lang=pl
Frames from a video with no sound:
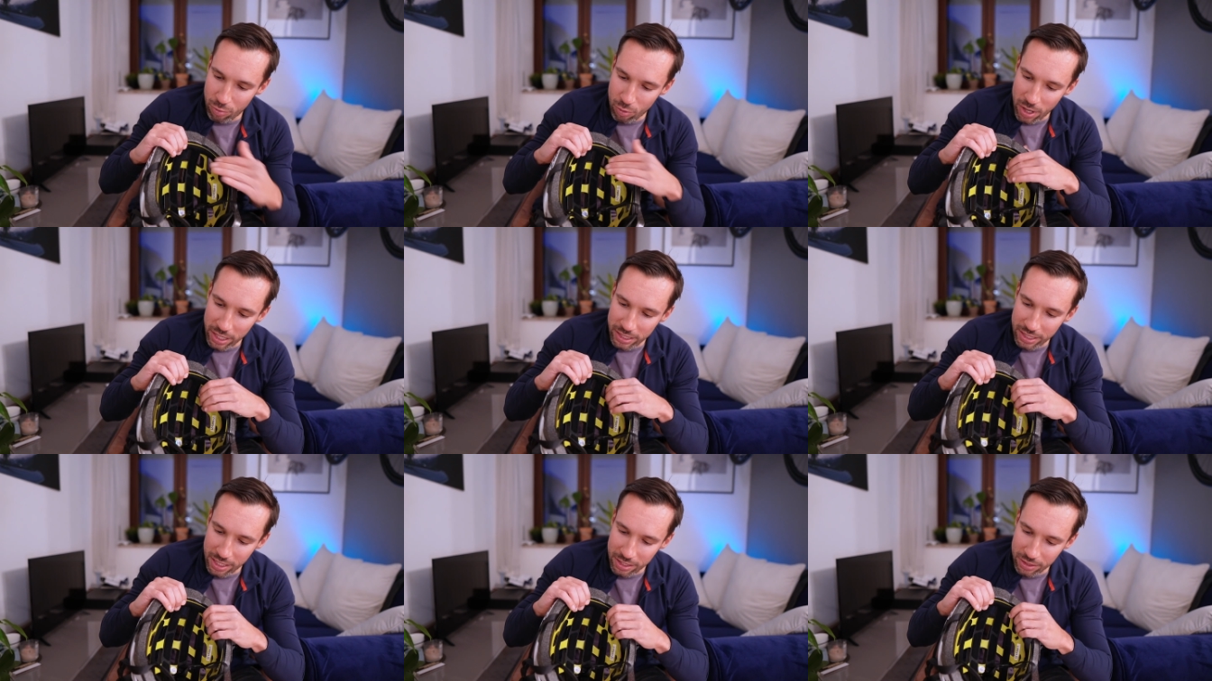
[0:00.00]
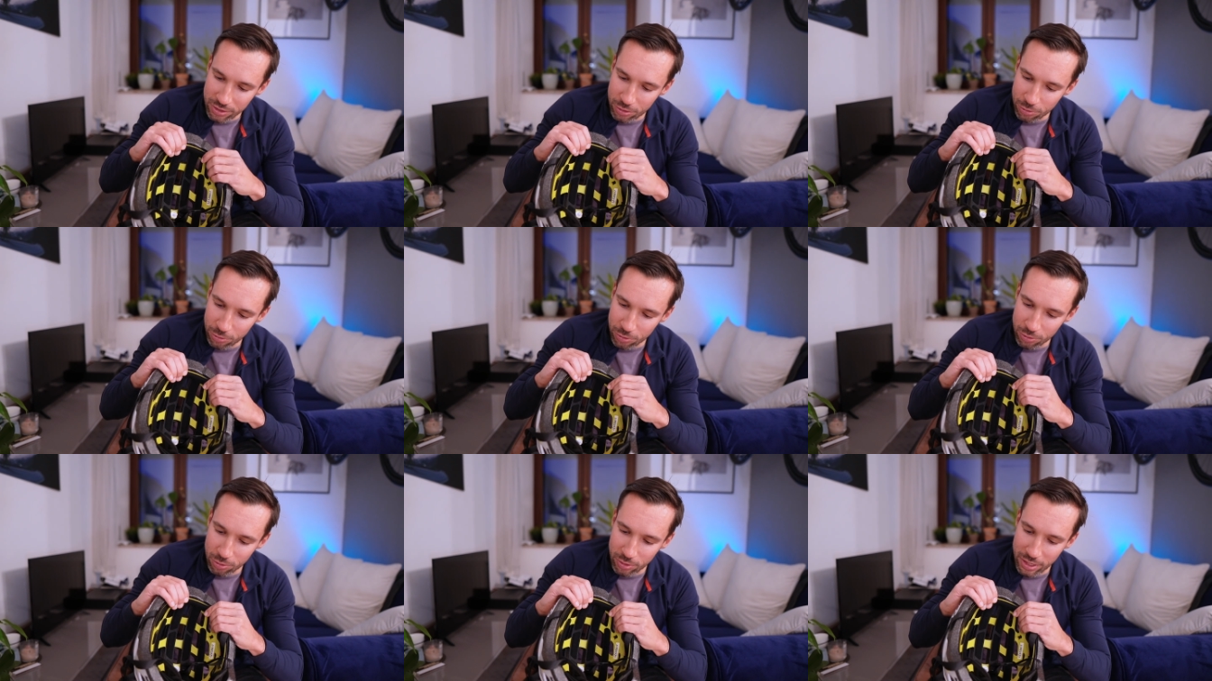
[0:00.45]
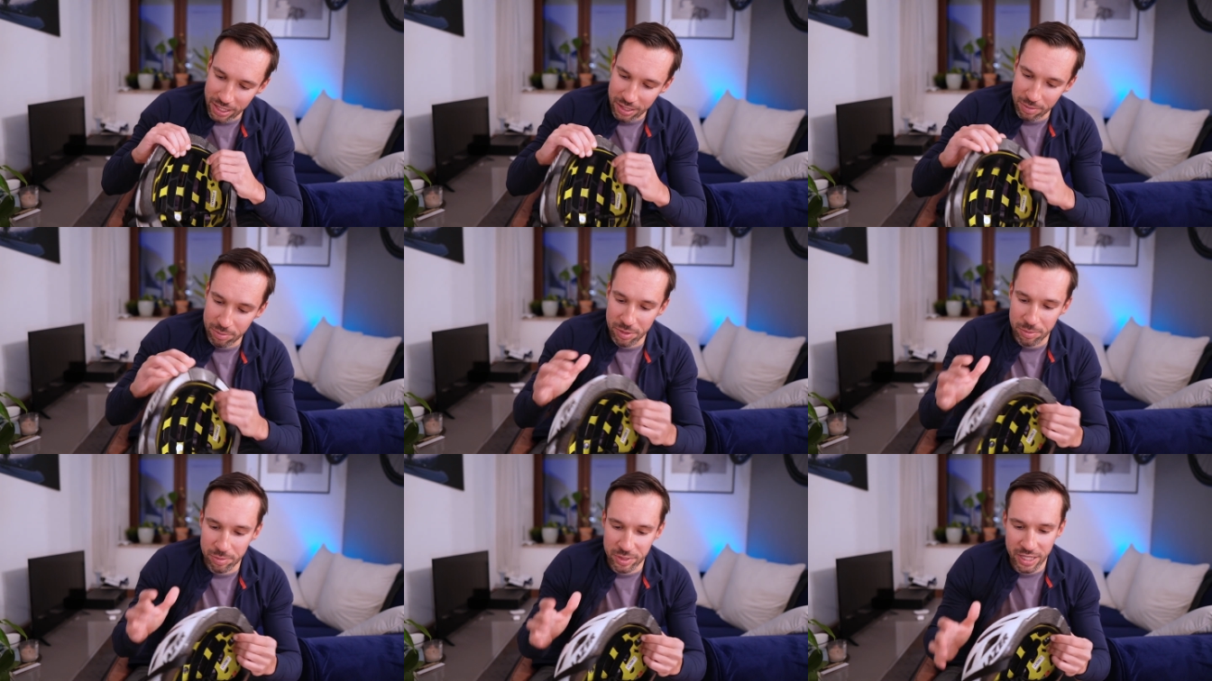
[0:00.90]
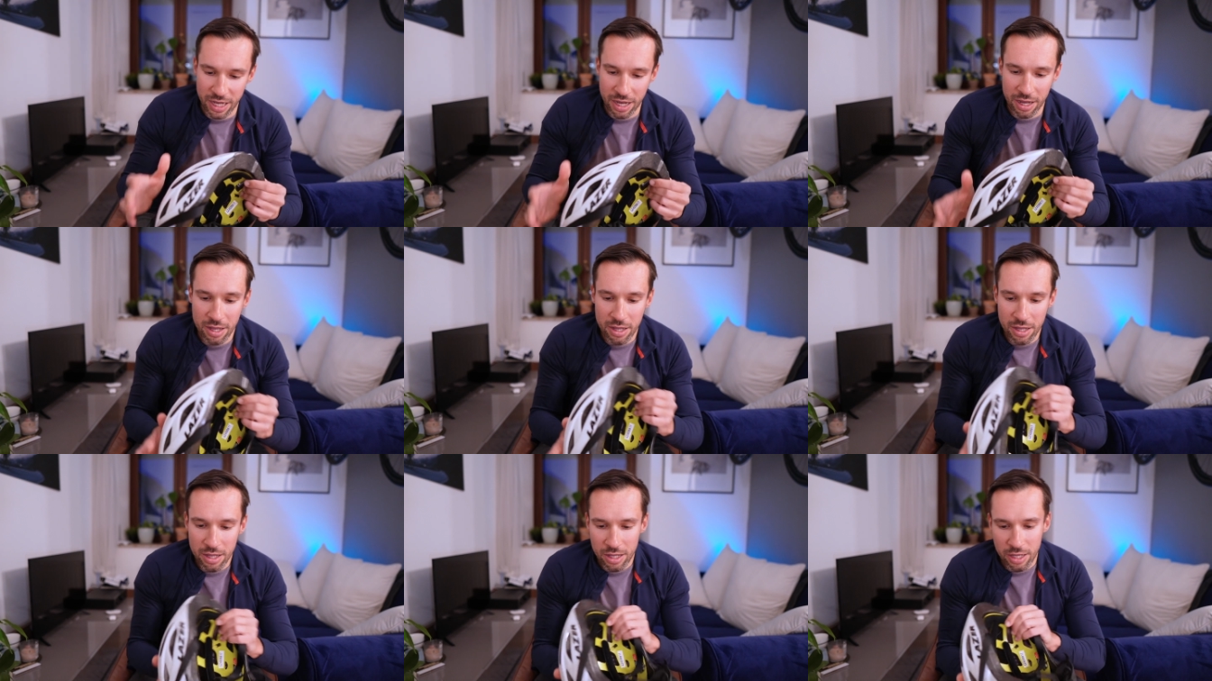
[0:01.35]
płatach, strukturach MIPSa
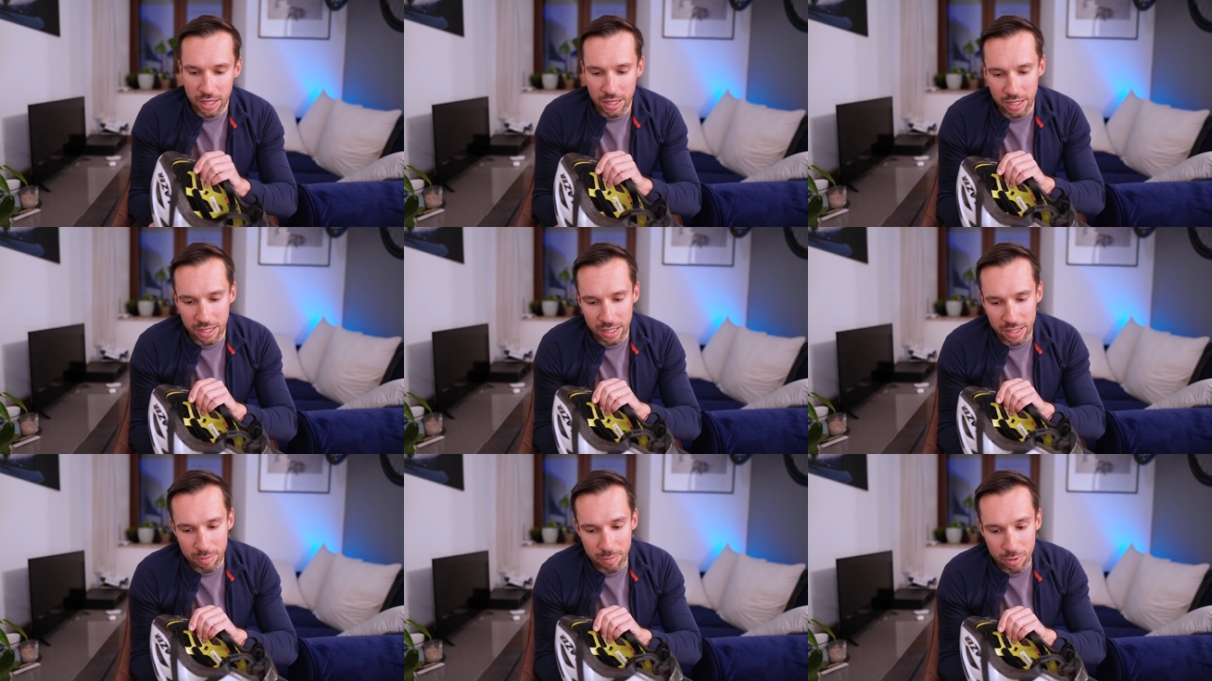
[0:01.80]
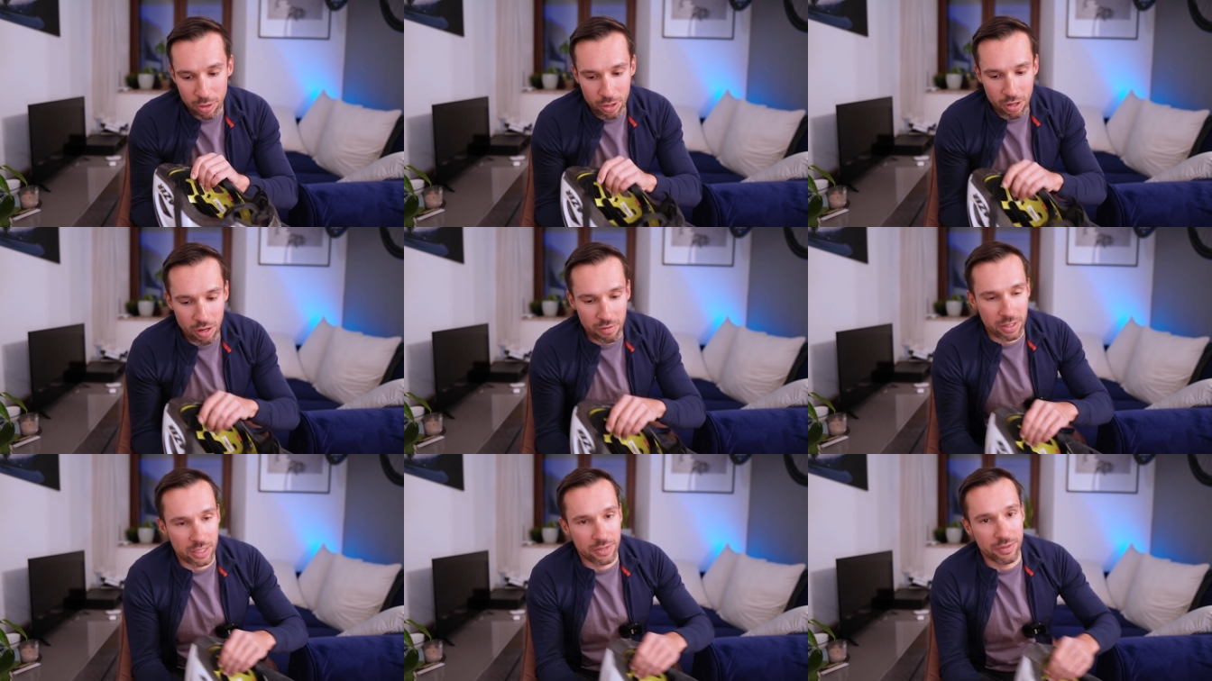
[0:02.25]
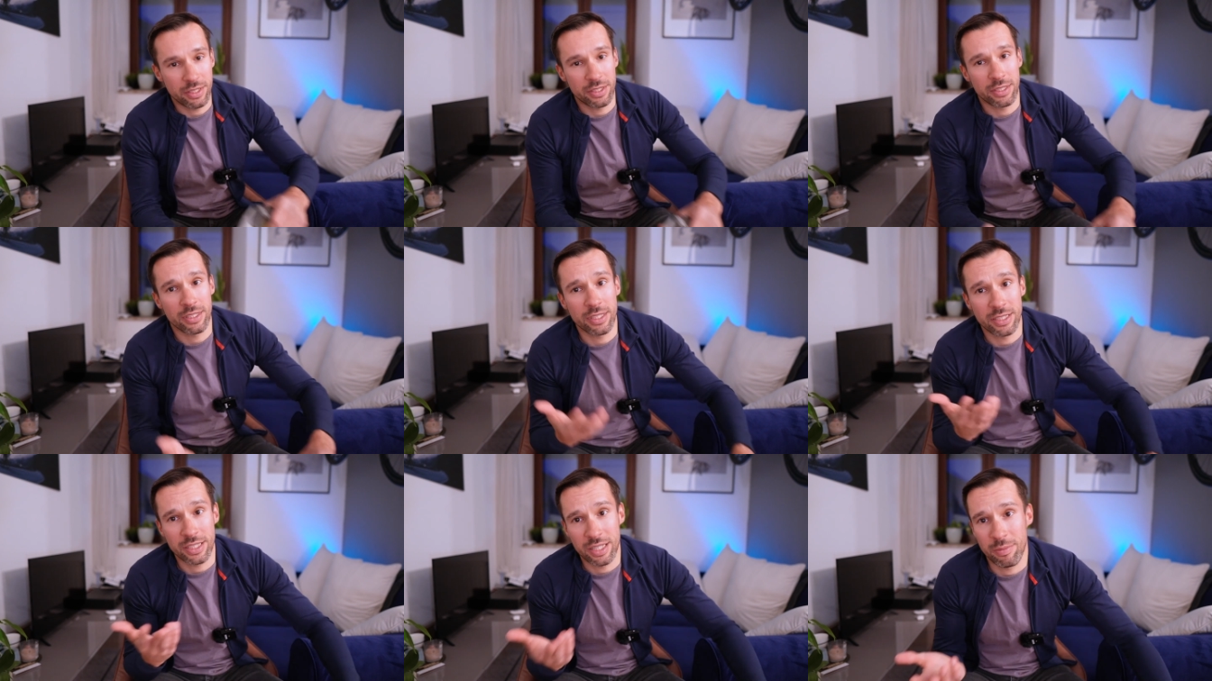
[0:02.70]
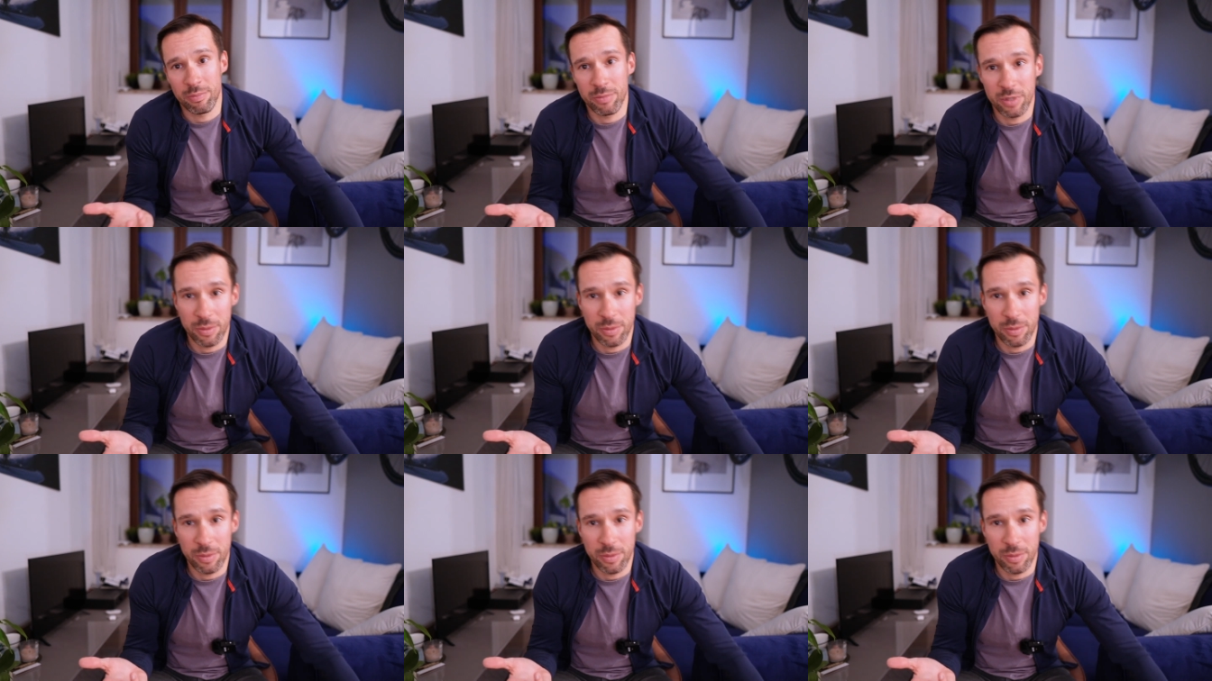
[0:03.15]
blokować. Więc system